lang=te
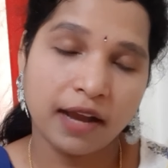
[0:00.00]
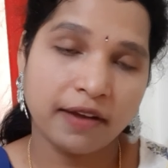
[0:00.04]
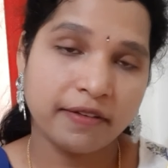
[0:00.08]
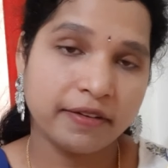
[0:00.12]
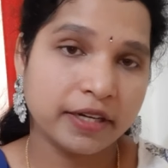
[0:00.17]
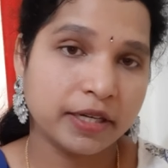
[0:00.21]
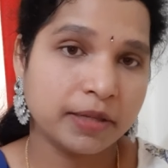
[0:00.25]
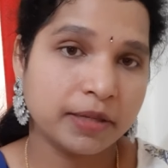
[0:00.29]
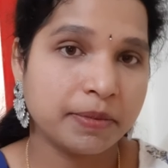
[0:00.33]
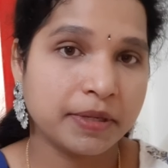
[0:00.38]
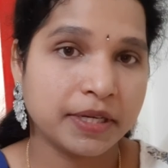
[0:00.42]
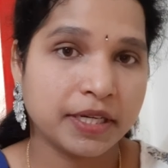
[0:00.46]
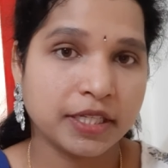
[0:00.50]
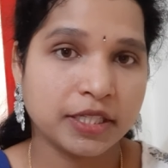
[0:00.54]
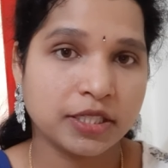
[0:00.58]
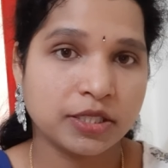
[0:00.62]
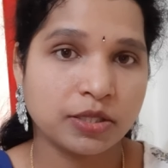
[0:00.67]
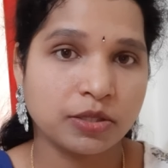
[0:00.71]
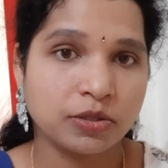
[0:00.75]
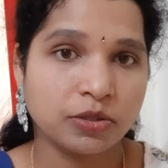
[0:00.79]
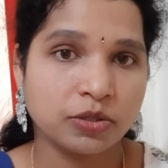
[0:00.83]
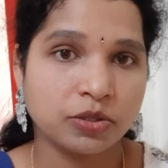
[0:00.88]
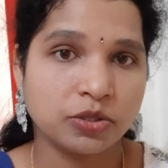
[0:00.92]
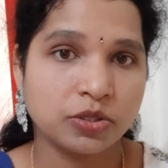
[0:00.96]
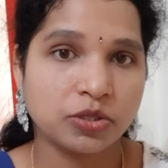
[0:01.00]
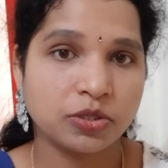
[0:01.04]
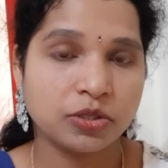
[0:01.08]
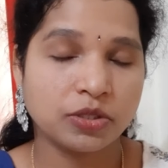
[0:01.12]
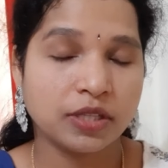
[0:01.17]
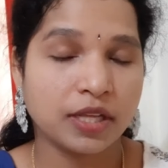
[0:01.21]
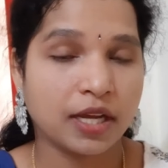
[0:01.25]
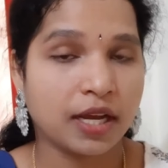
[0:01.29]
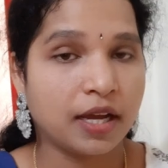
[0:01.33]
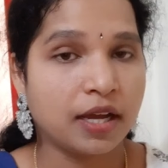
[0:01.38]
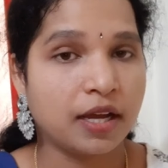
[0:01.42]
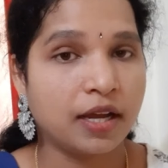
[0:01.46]
అవన్నీ పెట్టేసుకోవచ్చు
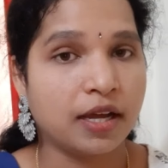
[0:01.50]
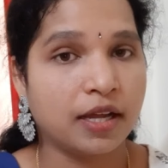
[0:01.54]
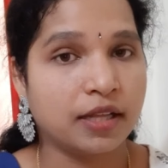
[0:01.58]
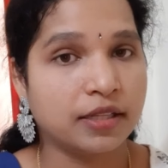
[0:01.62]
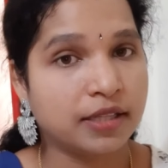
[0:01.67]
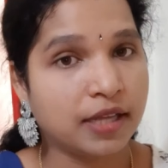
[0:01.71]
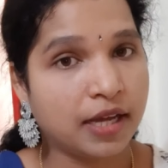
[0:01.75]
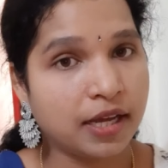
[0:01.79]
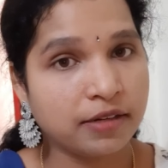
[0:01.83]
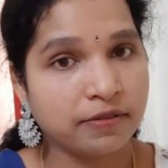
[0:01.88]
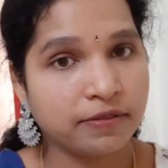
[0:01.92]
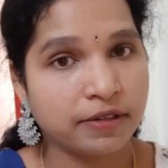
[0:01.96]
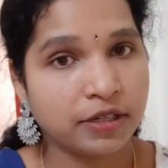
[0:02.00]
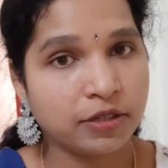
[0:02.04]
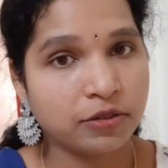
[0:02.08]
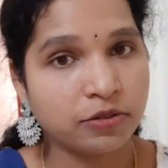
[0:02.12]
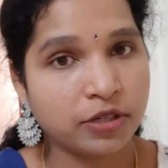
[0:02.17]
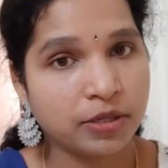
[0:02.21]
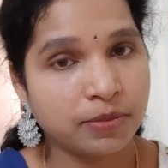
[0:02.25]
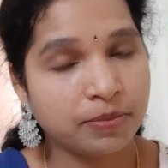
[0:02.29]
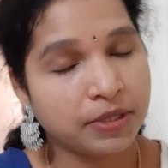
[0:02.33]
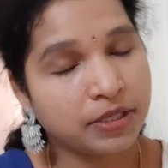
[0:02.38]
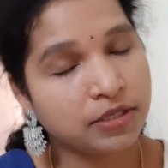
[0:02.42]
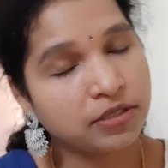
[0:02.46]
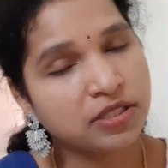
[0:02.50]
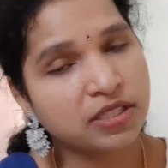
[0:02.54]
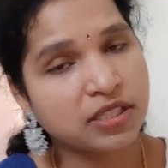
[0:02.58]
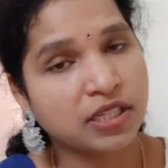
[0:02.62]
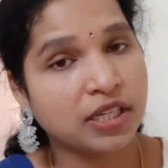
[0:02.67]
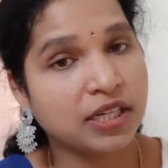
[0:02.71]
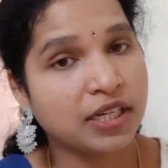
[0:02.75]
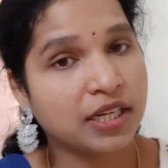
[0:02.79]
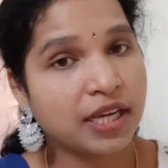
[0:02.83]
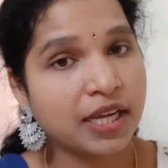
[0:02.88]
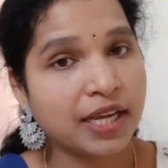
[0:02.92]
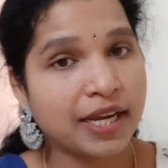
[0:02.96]
దా దానివల్ల కూడా మీకు
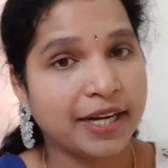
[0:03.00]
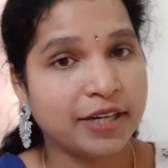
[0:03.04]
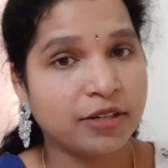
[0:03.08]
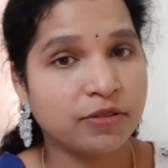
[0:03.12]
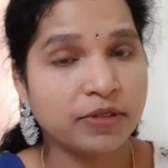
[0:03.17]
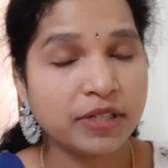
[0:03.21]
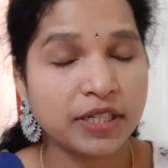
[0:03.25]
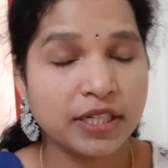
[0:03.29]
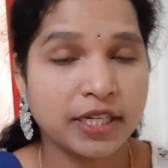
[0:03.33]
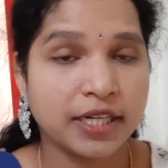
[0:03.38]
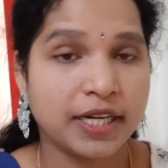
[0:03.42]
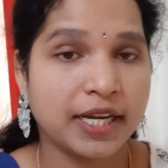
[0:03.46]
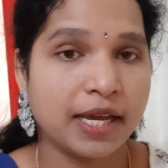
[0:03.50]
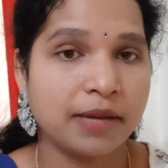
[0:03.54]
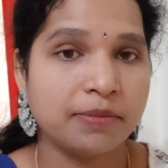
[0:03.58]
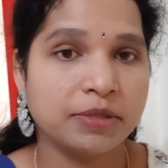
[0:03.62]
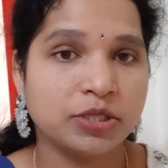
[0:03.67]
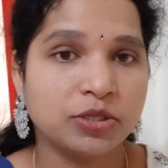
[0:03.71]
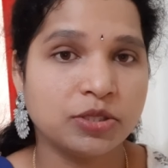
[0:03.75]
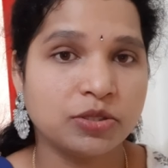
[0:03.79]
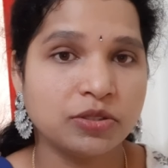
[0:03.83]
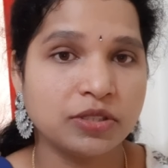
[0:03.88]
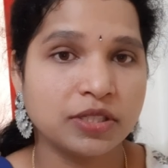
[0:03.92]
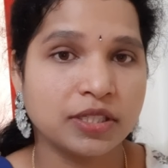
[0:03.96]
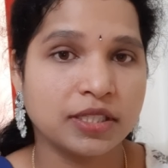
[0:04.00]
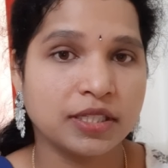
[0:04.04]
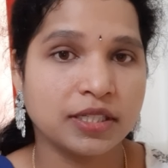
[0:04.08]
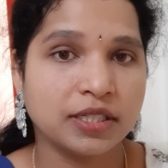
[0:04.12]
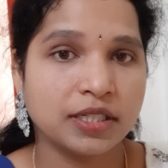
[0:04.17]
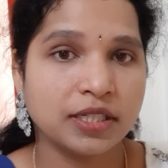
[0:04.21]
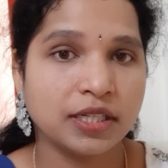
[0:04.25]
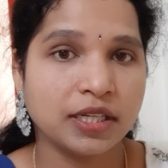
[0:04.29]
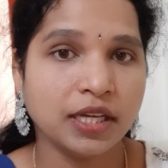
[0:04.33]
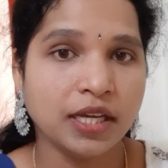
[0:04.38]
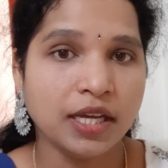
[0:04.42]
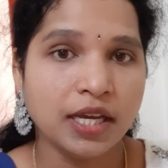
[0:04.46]
స్కిన్కి ఎటువంటి డ్యామేజ్
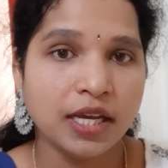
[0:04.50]
ఉండదండి